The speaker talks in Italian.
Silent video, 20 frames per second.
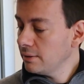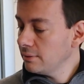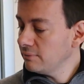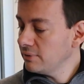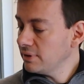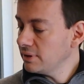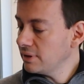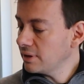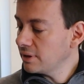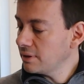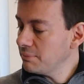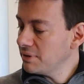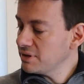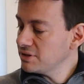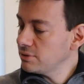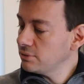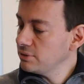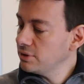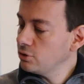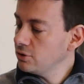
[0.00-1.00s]
Vedete che
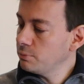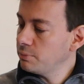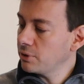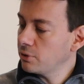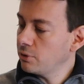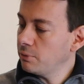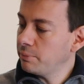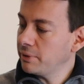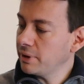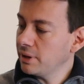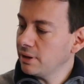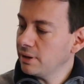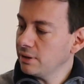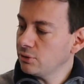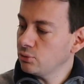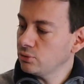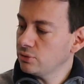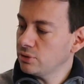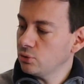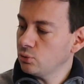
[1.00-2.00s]
basta un dito per coprirli
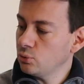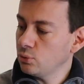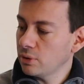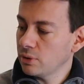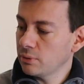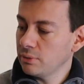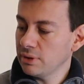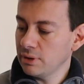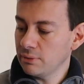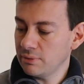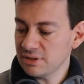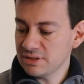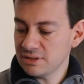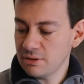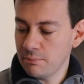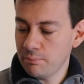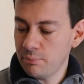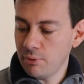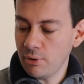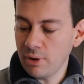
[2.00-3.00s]
tutti e due, quindi questa
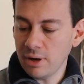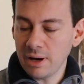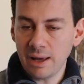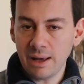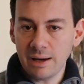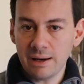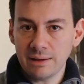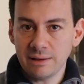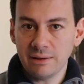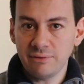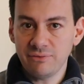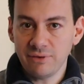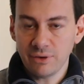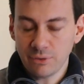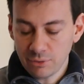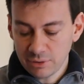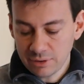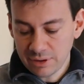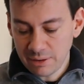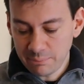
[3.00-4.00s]
è un po' la, la
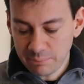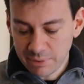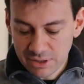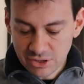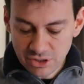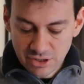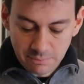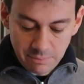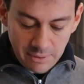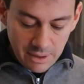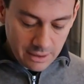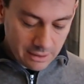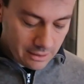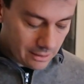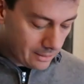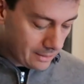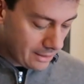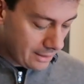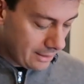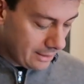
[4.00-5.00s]
difficoltà principale.